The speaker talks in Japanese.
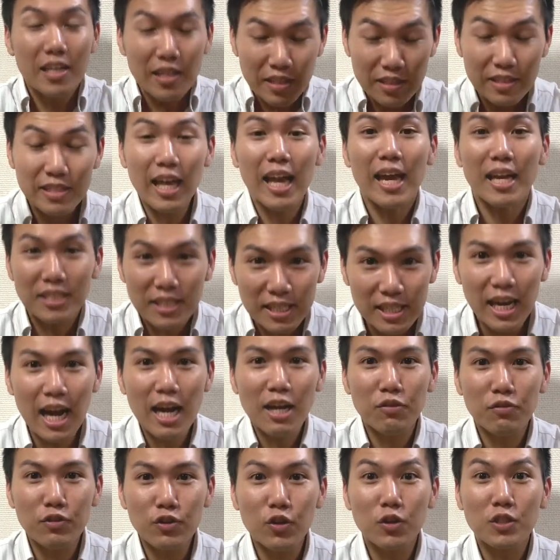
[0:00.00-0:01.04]
電子楽
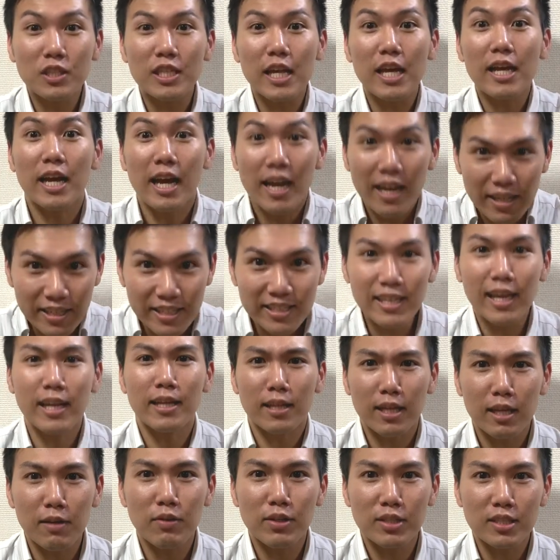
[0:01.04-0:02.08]
譜の時代がやっ
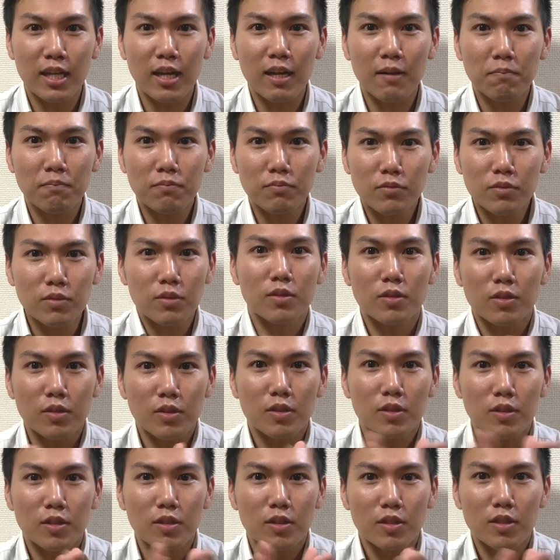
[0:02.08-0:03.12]
てきました
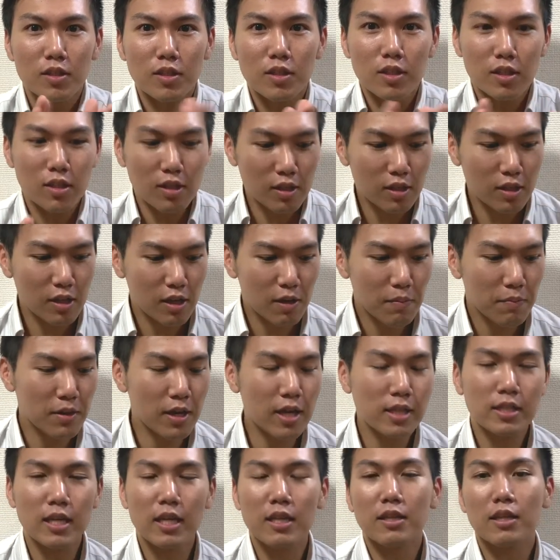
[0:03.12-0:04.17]

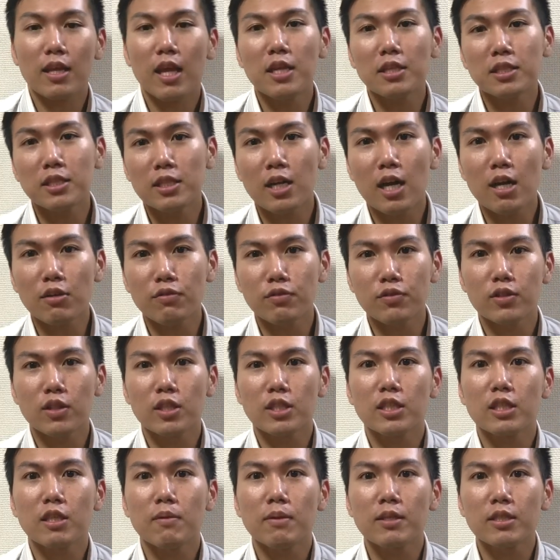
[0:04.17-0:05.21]
皆さん電子楽譜って
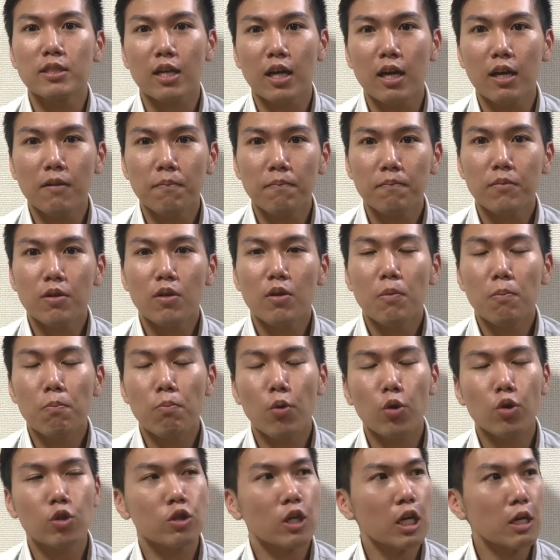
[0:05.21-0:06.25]
知ってますか
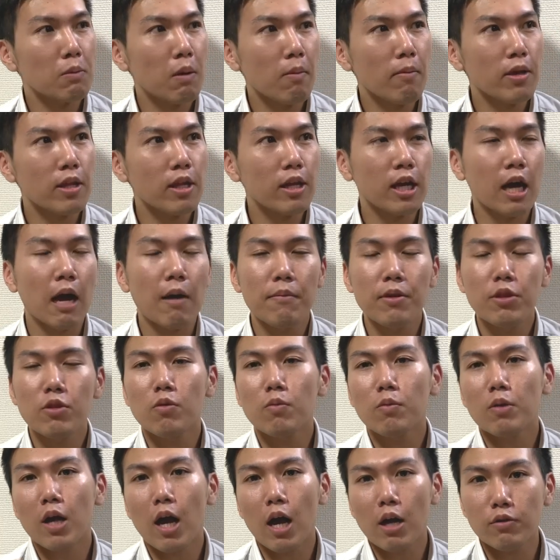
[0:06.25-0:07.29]
僕は今まで紙の
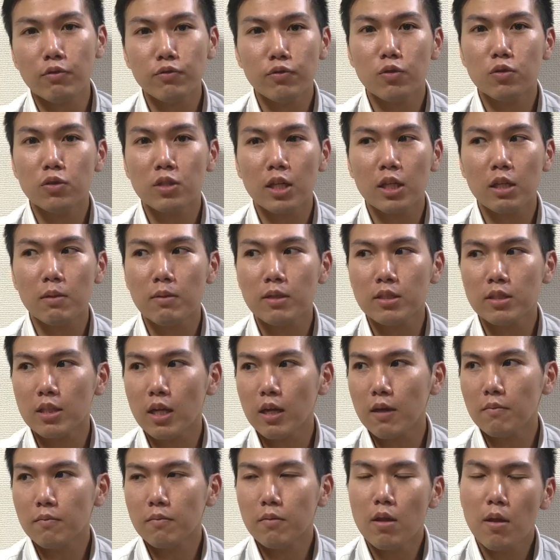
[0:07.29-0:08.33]
楽譜を使ってまし
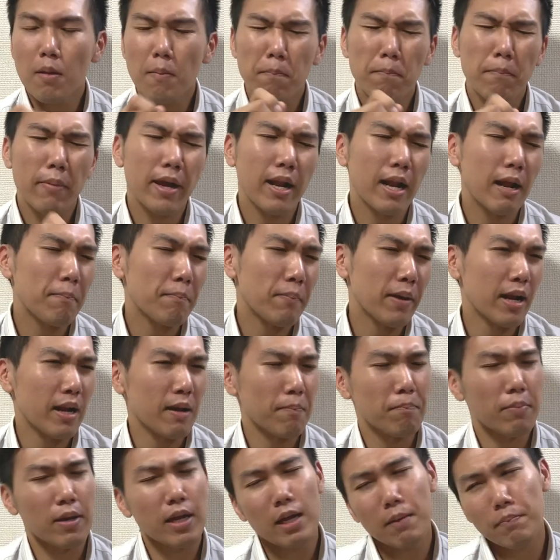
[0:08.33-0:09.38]
た
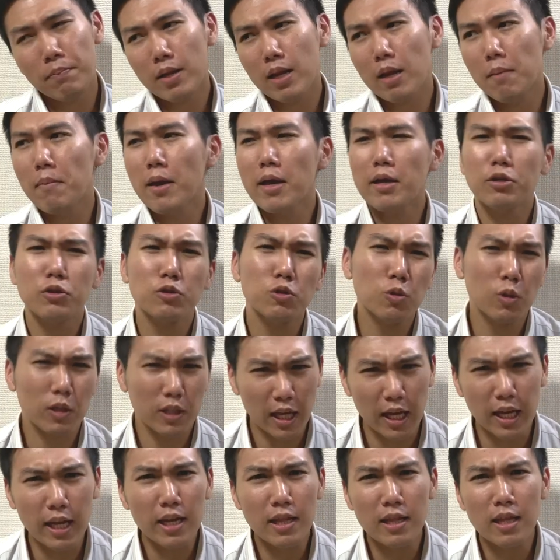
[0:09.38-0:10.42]
ペラペラペラペラめくるのが
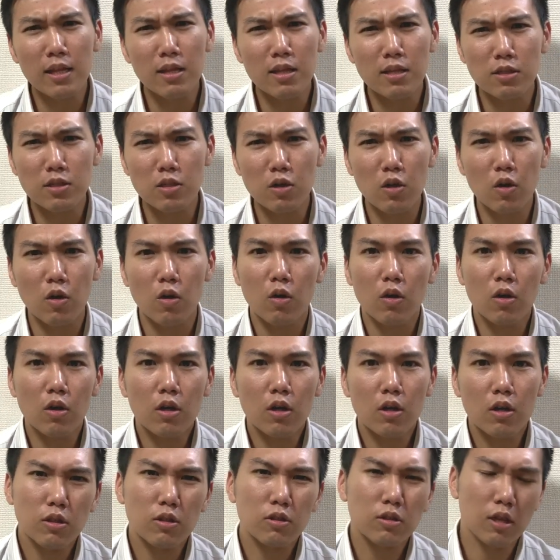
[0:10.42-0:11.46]
大変なんですよ
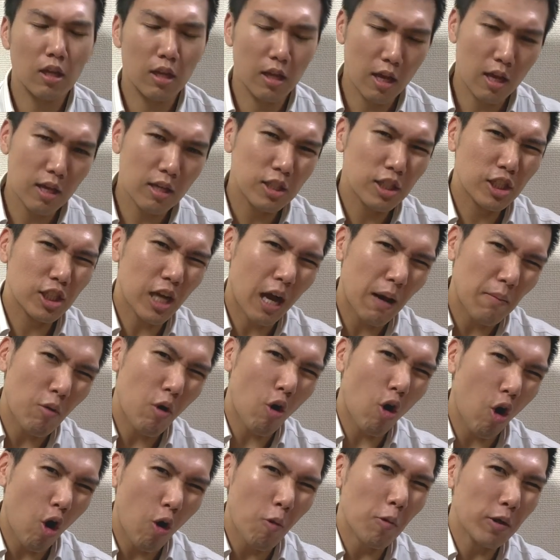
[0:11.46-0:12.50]
でねしか
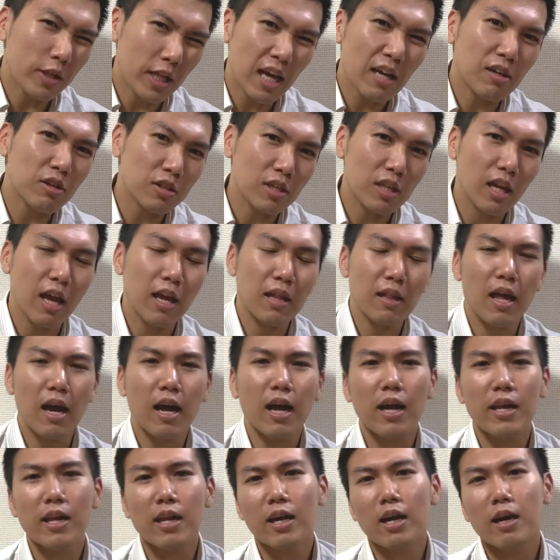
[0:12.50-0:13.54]
も重たくてな
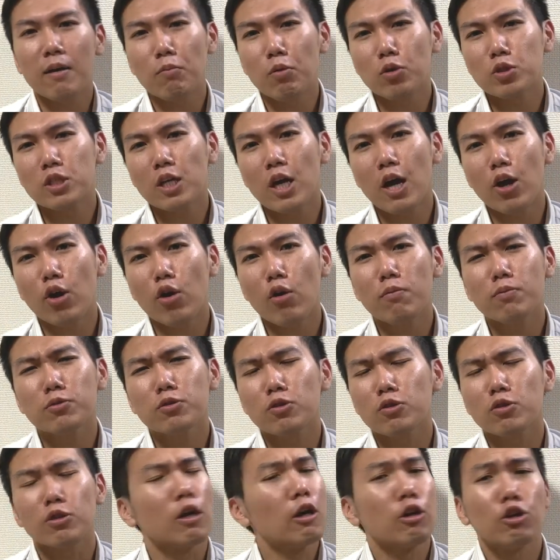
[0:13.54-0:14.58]
かなか持ち運ぶ
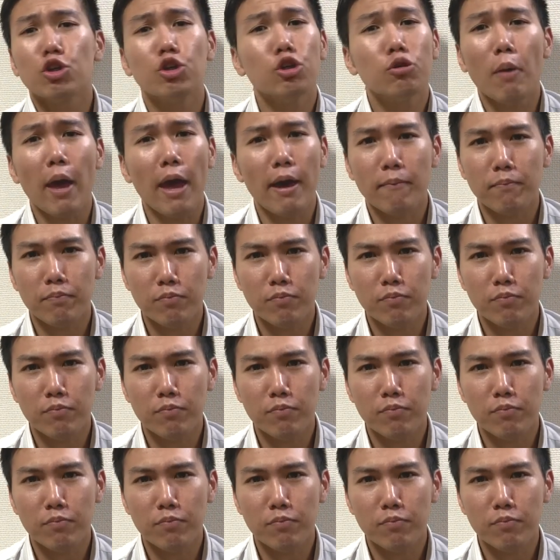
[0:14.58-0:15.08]
のには不便